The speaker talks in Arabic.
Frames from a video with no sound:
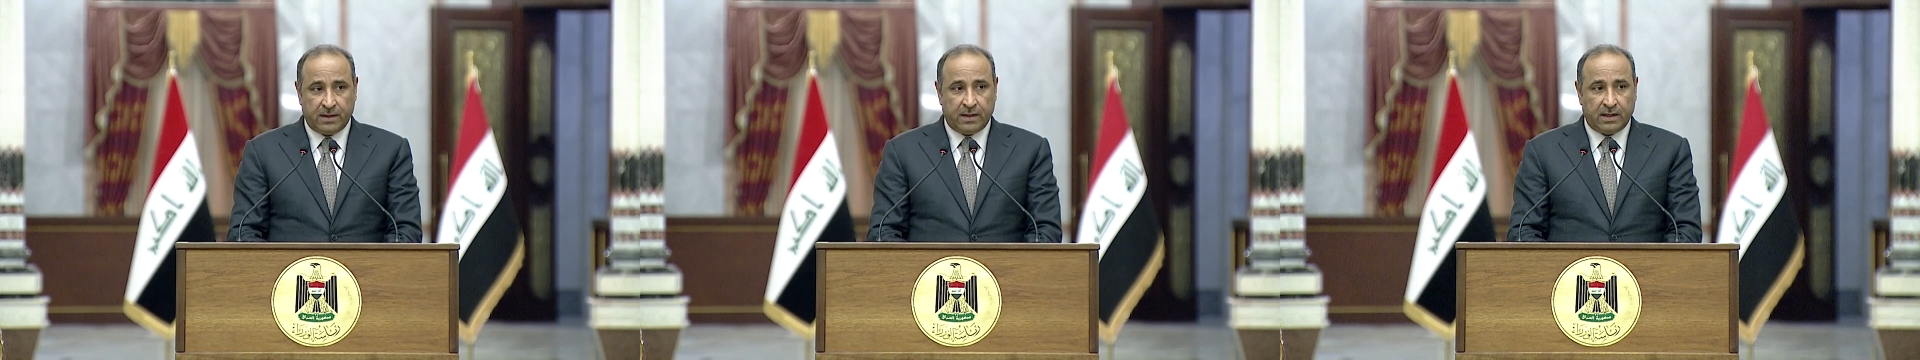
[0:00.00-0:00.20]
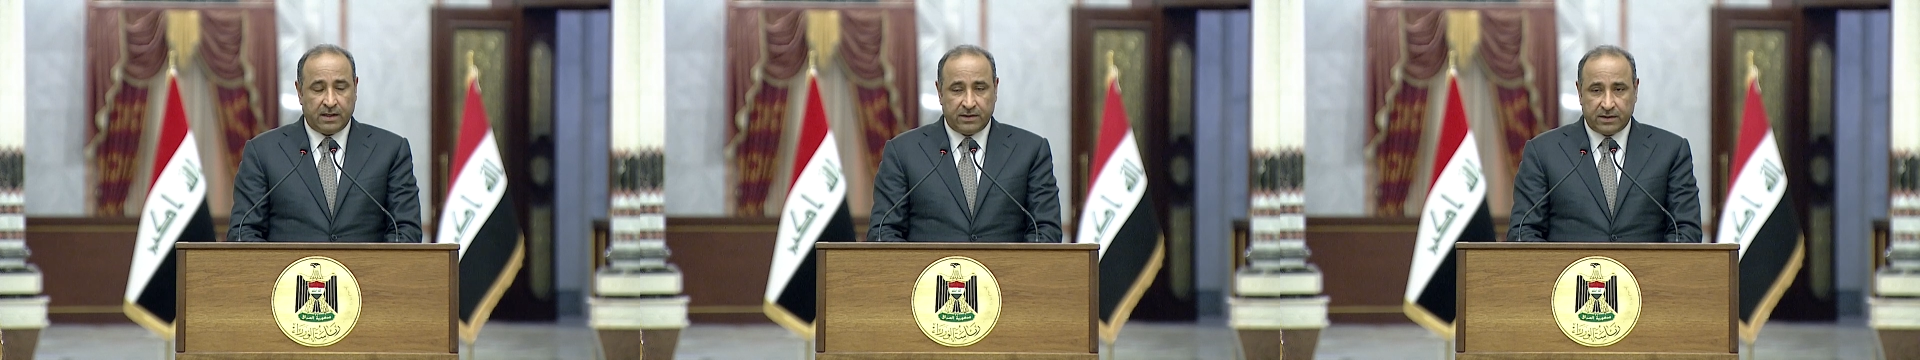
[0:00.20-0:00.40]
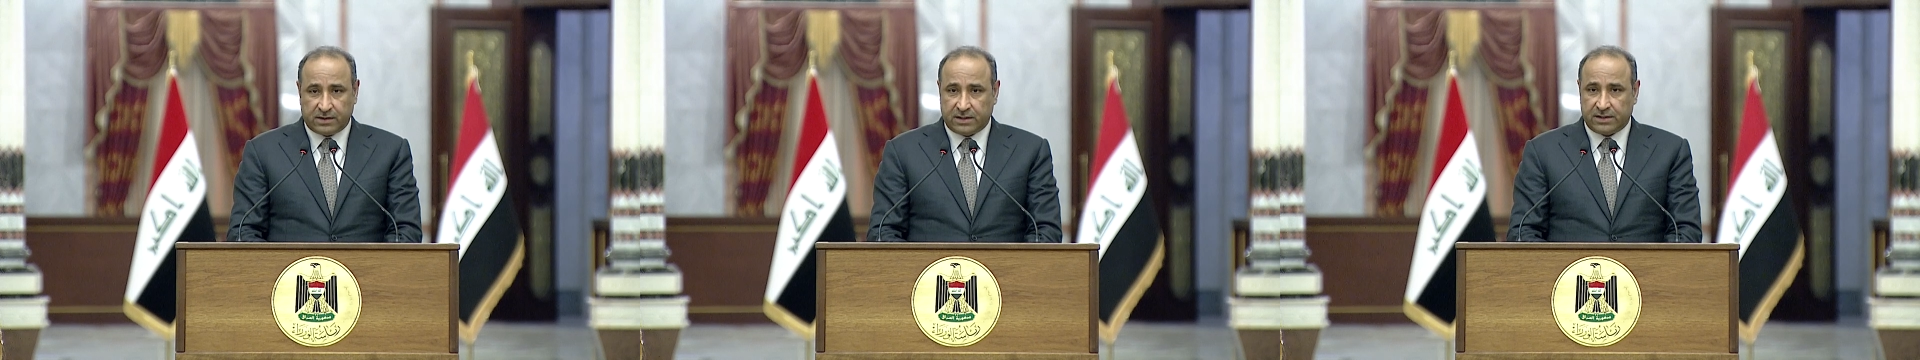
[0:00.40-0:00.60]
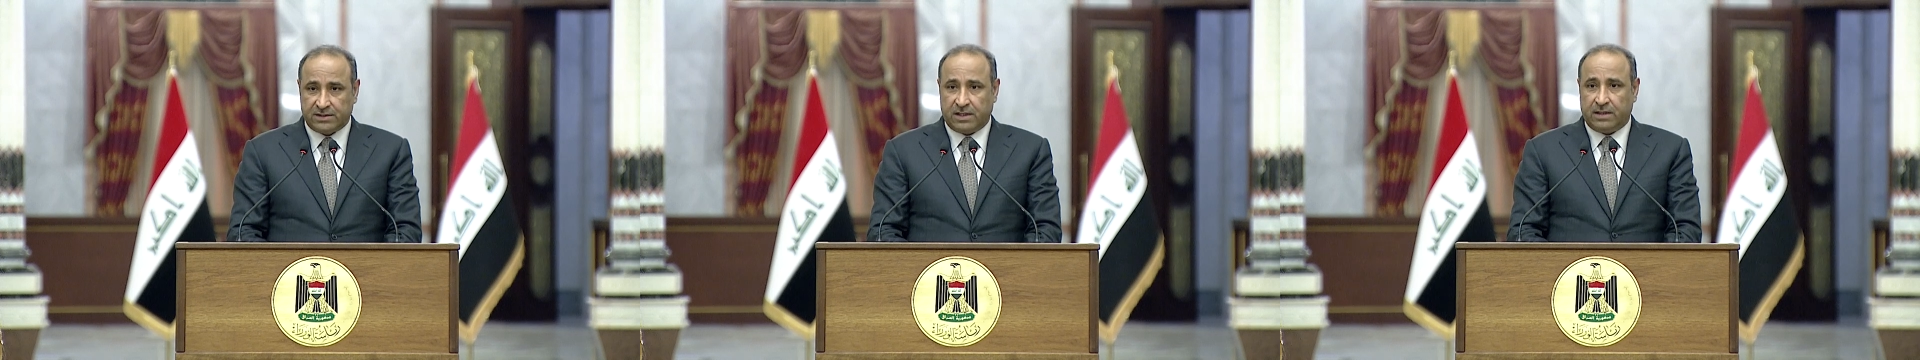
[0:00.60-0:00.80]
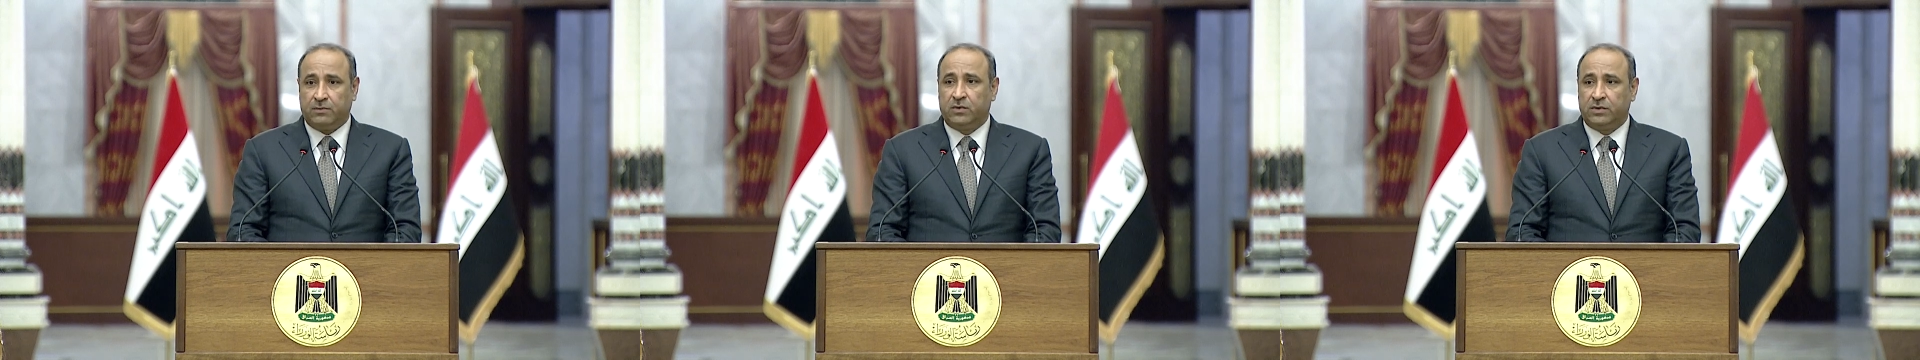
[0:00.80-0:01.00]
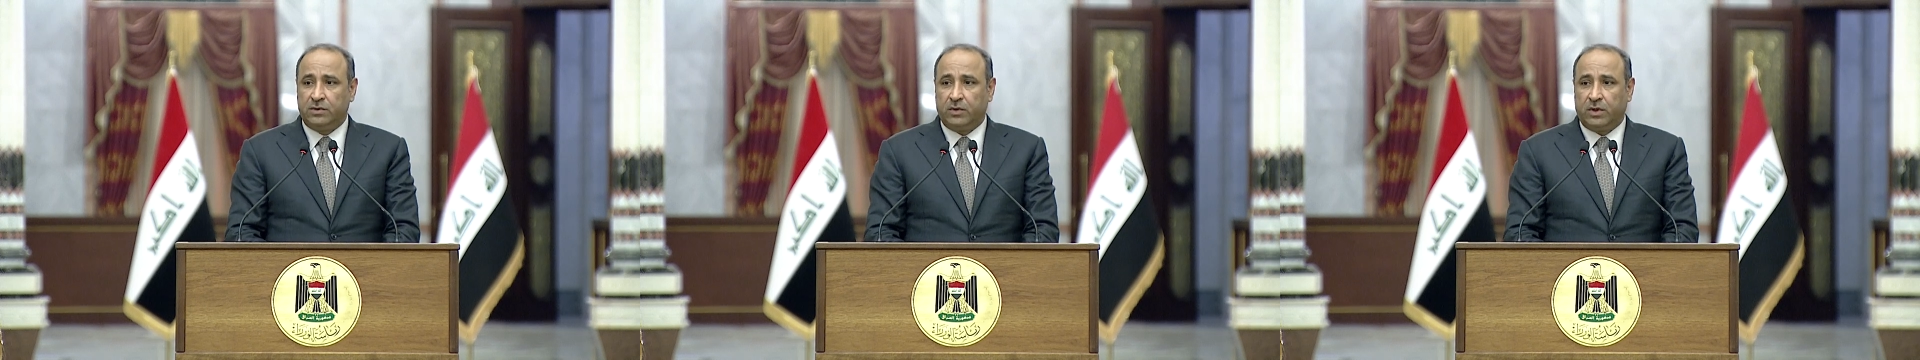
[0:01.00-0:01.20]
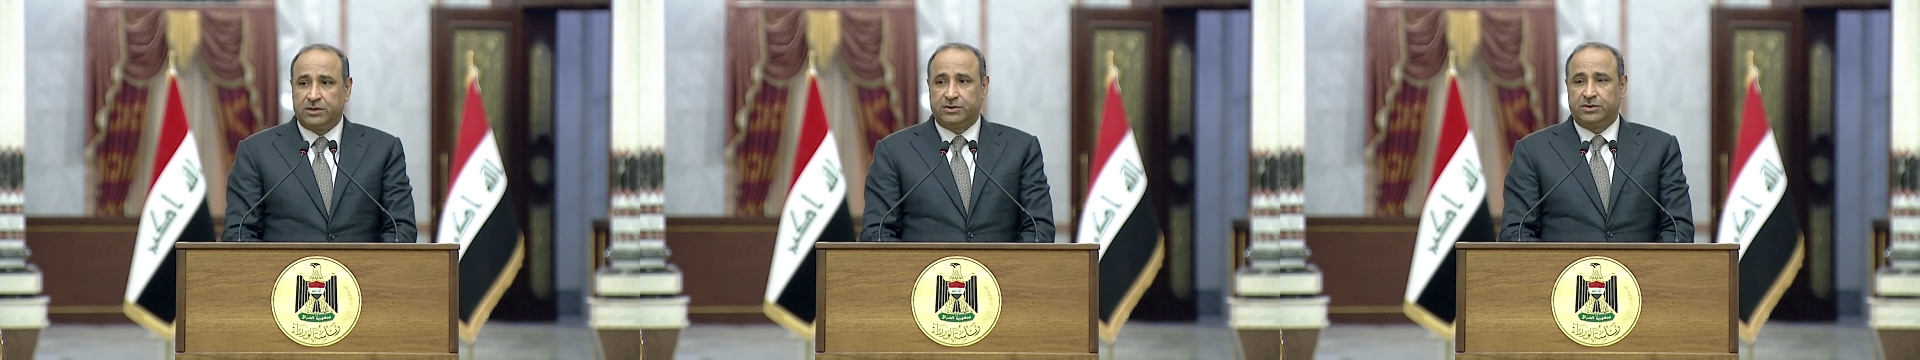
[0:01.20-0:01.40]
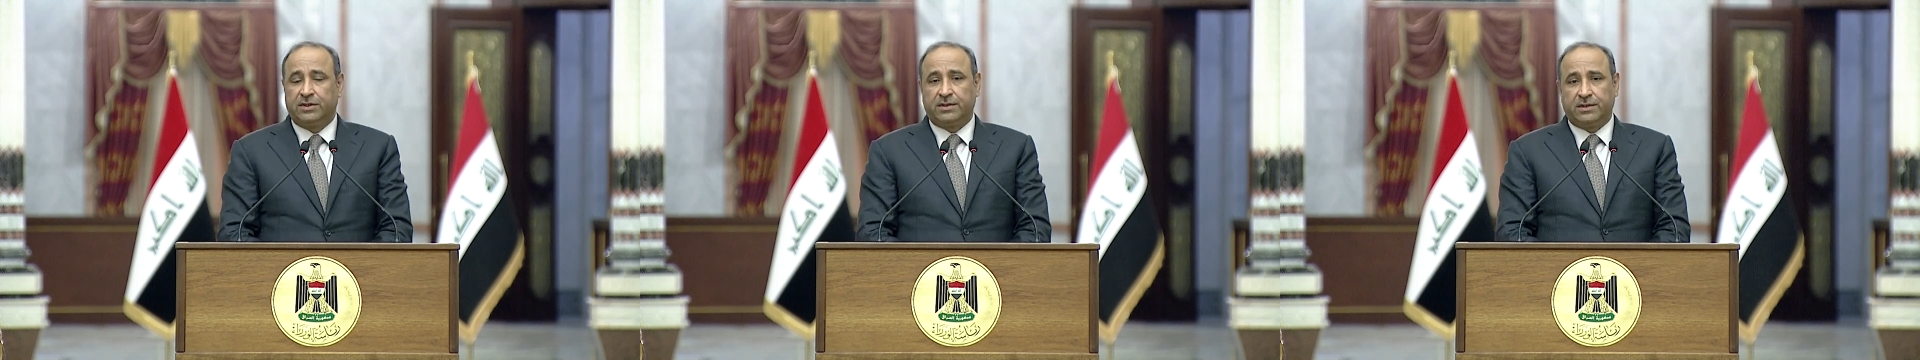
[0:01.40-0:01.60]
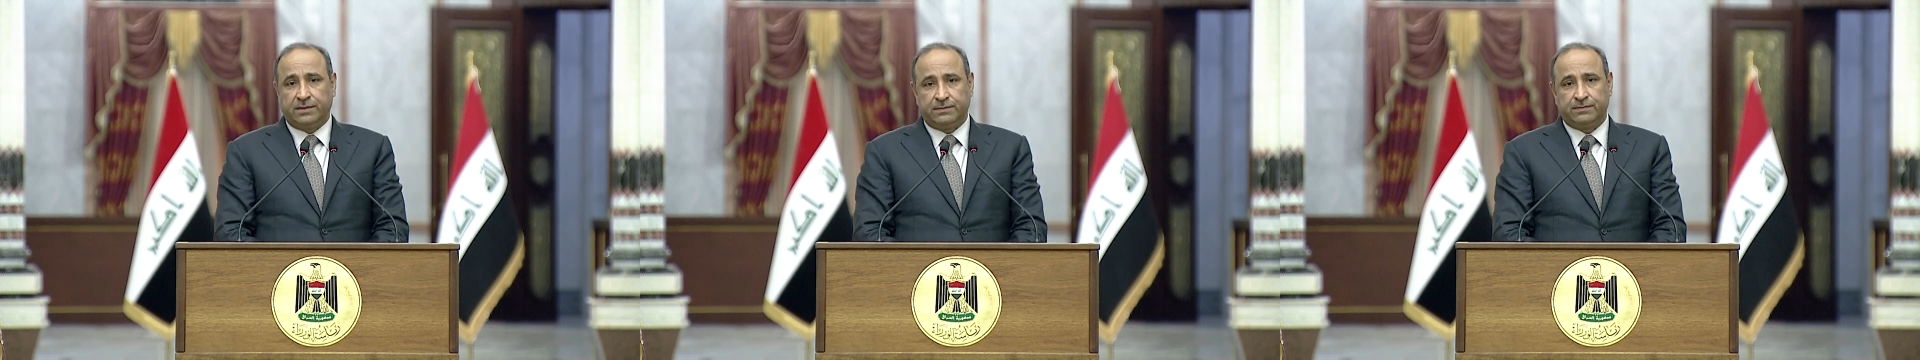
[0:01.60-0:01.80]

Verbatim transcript: هذا التزامن يؤشر